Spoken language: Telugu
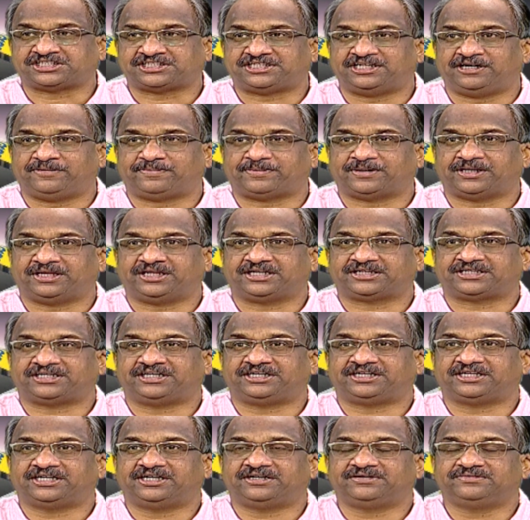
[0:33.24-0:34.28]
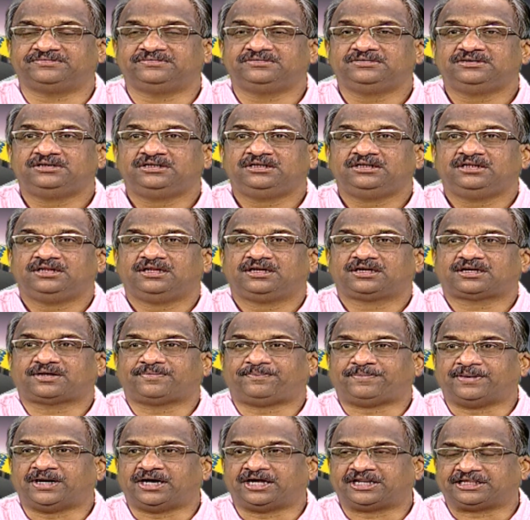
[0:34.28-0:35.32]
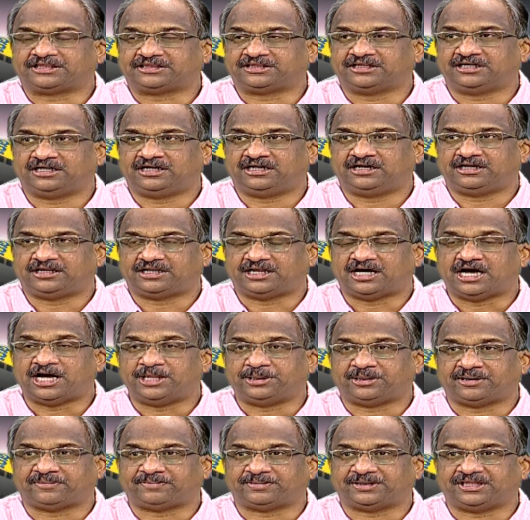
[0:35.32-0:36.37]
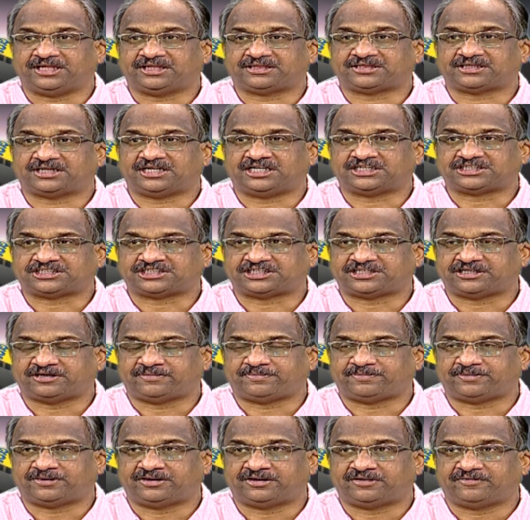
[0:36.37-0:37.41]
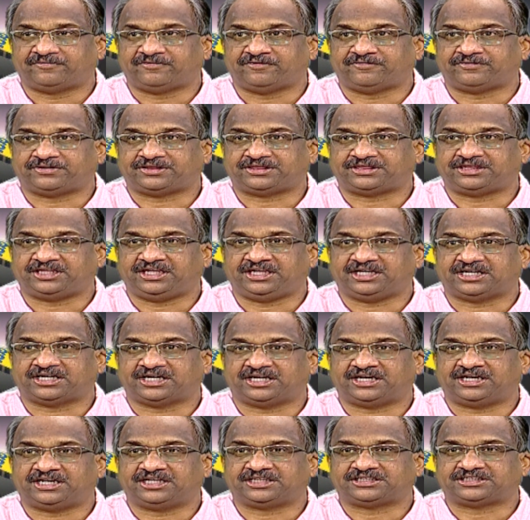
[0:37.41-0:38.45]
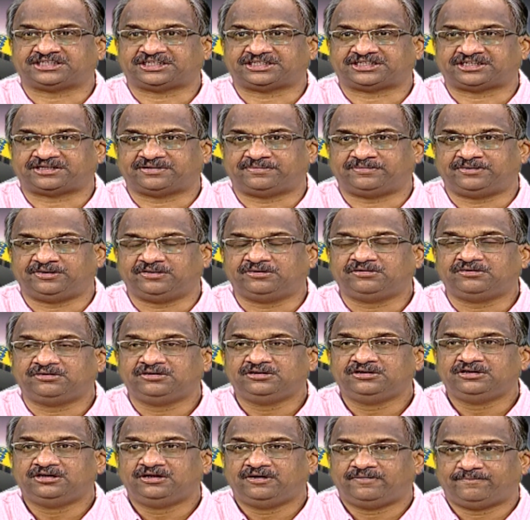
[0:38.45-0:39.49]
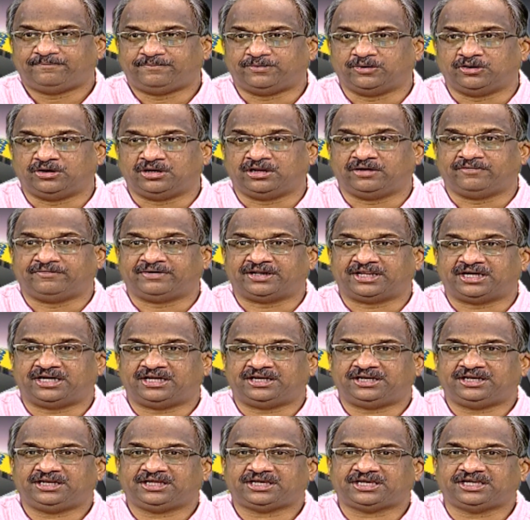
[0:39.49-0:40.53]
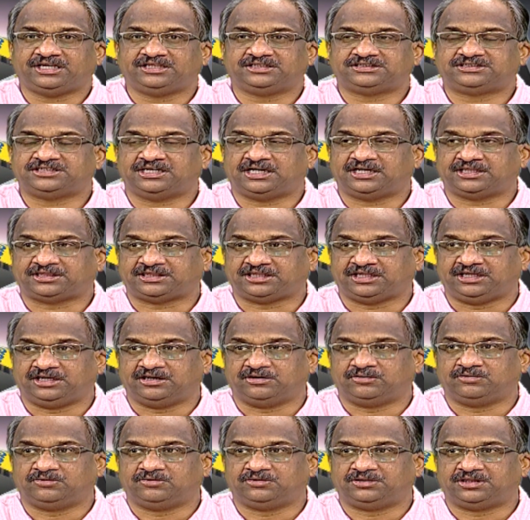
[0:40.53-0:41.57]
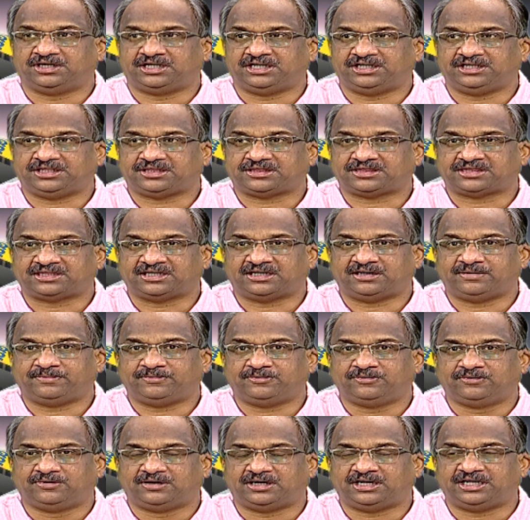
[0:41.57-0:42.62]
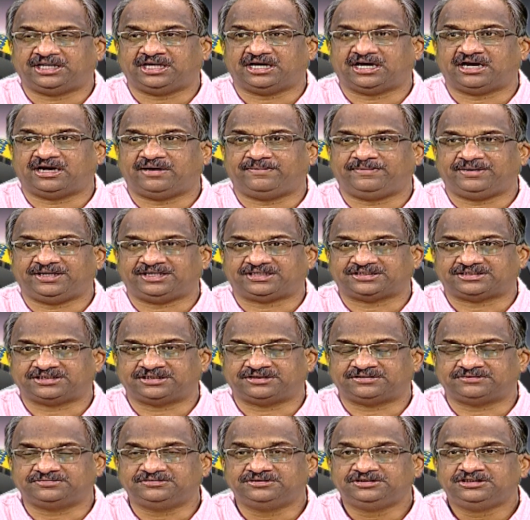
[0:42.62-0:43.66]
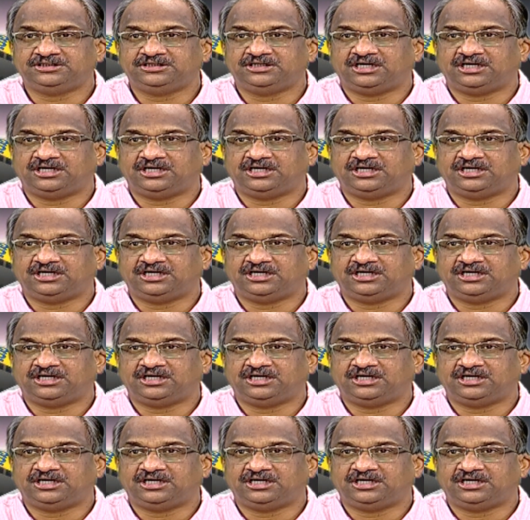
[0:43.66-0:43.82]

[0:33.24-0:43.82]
నేషనల్ ప్రాజెక్ట్ అంటారు భారత ఆంధ్రప్రదేశ్ రాష్ట్ర పునర్వ్యవస్థీకరణ చట్టంలో పోలవరానికి జాతీయ హోదా ఇస్తాము అని హామీ ఇచ్చారు